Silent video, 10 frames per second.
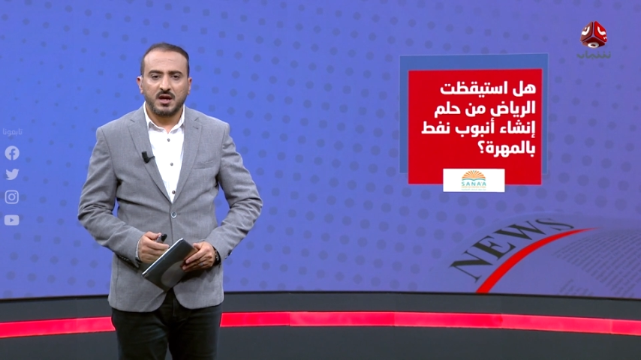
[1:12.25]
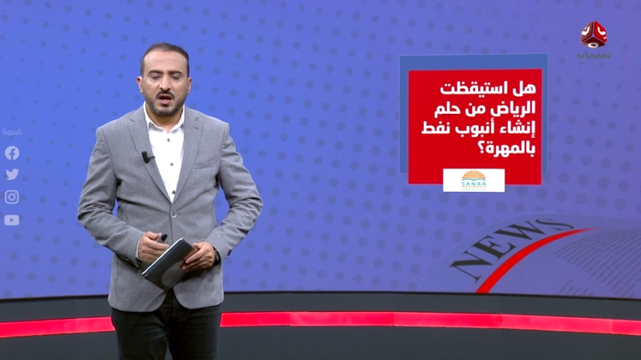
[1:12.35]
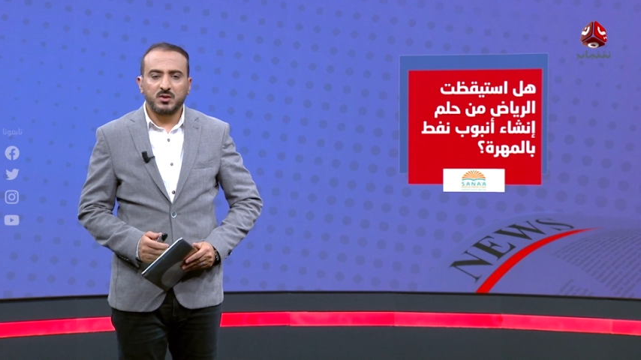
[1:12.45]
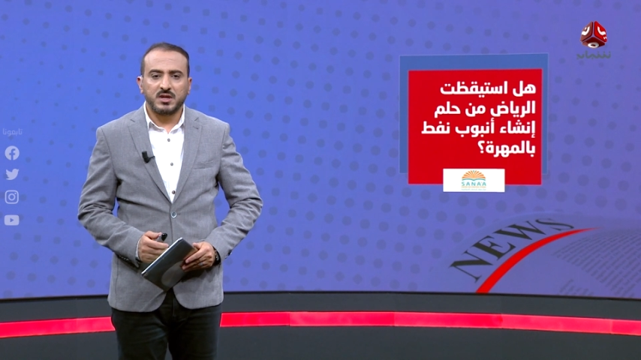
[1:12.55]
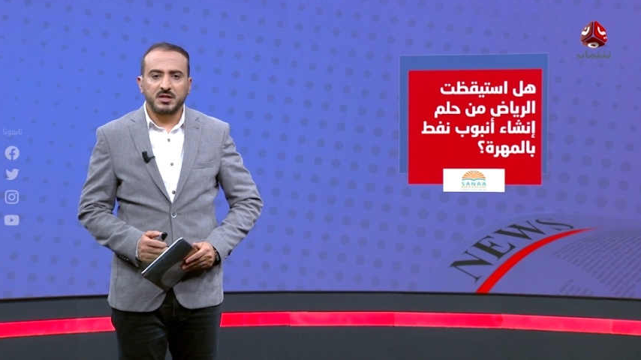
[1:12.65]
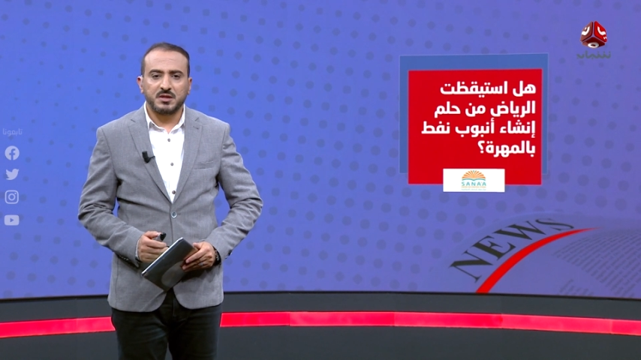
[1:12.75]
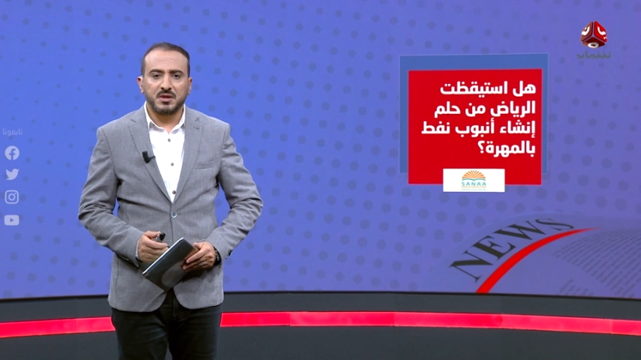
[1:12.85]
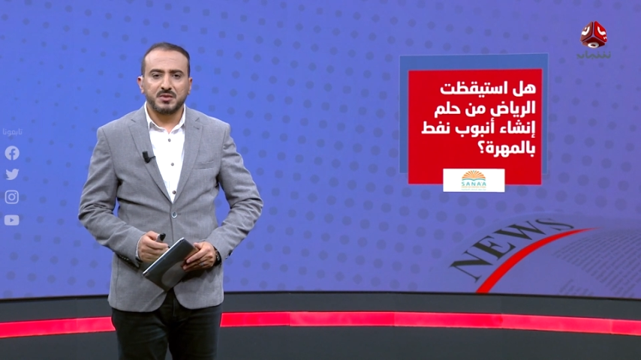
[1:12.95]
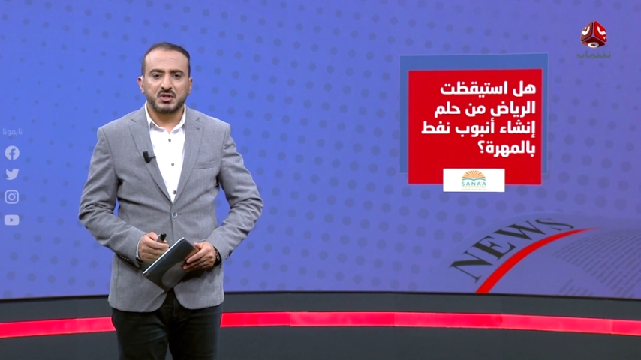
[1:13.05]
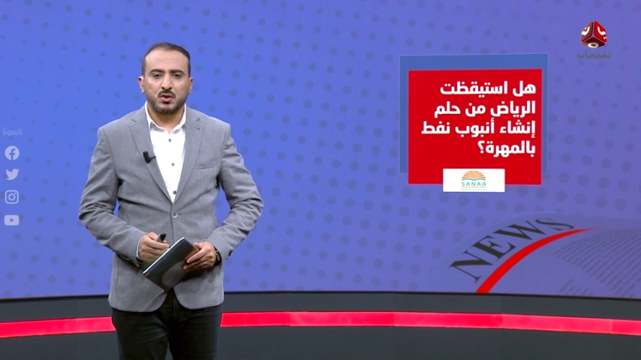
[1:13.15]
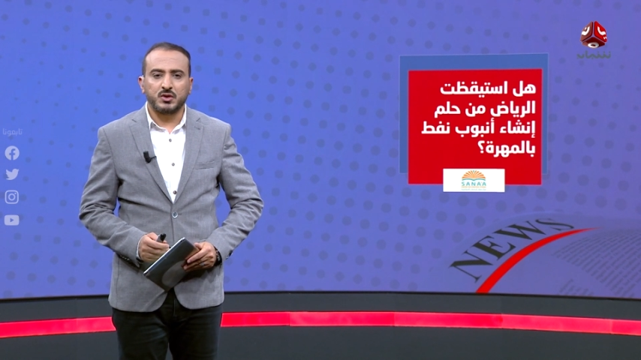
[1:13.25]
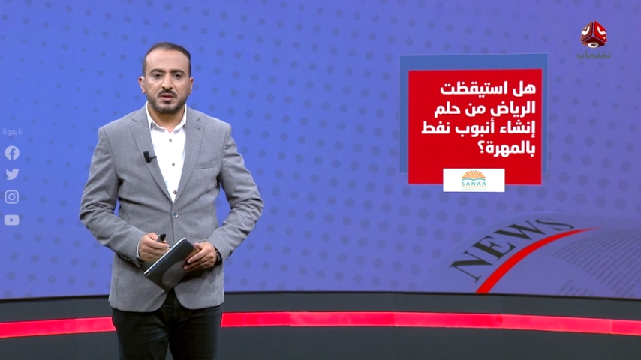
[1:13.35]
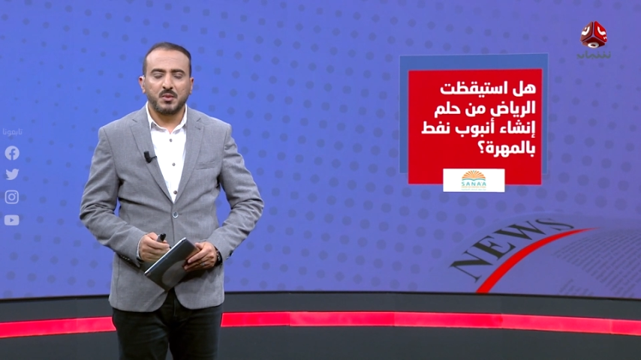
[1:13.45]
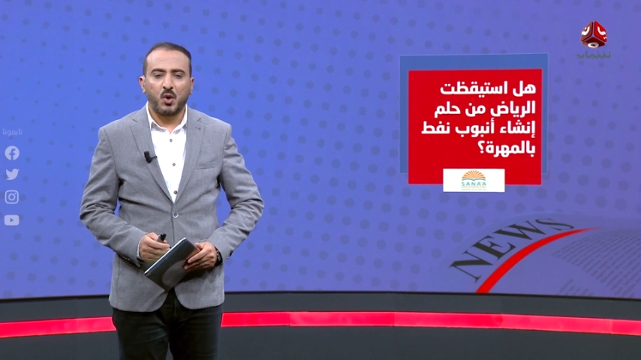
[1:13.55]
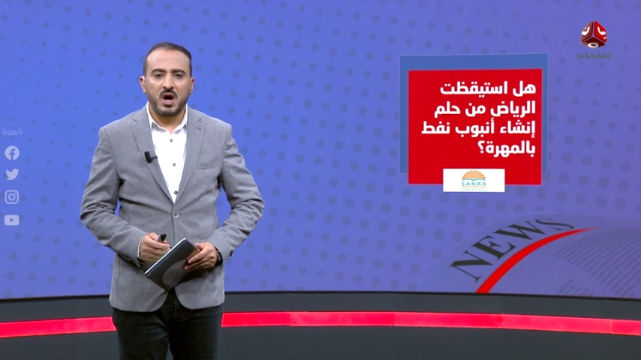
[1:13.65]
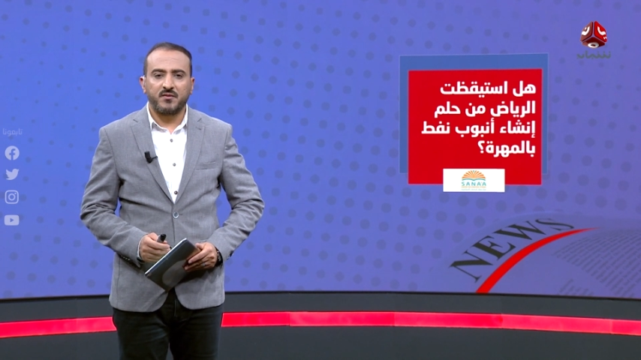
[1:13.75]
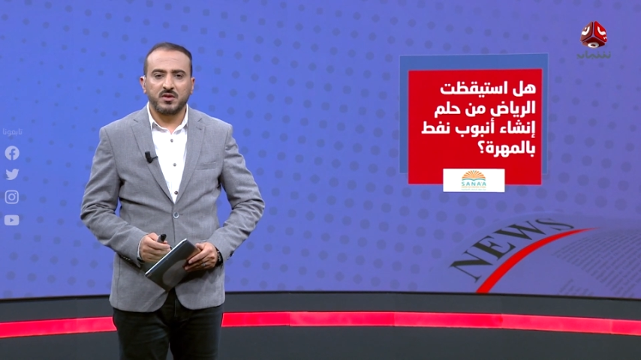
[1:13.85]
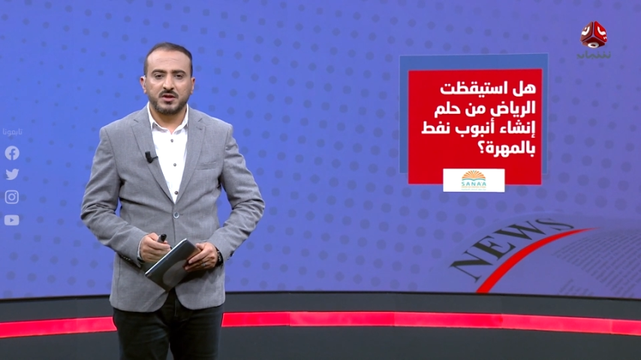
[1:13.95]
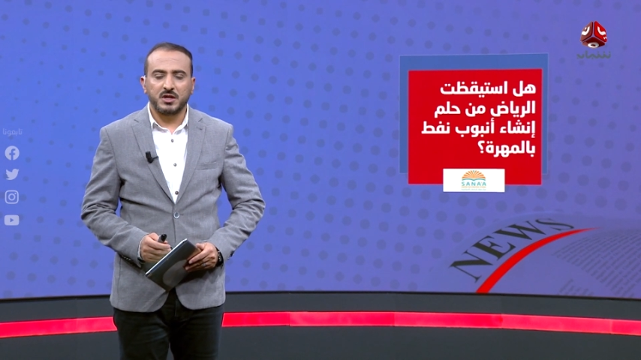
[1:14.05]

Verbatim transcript: حول الاهتمام السعودي بمحافظة